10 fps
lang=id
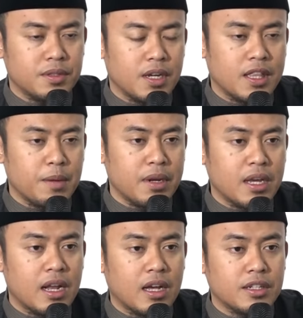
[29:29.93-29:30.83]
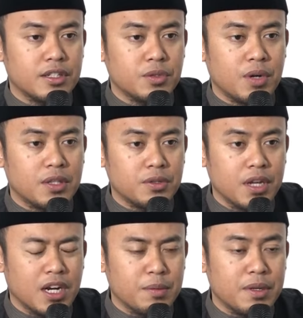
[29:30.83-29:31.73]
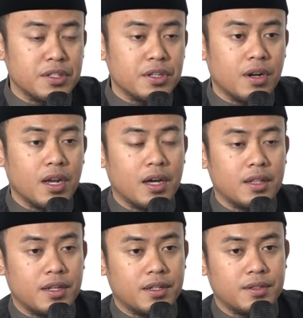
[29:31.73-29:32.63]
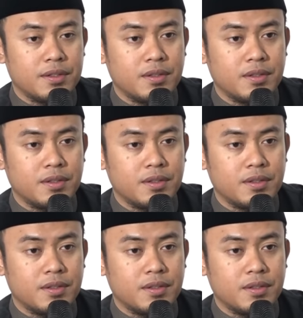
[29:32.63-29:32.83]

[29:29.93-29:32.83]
kita meninggalkan sesuatu yang dibenci oleh Allah.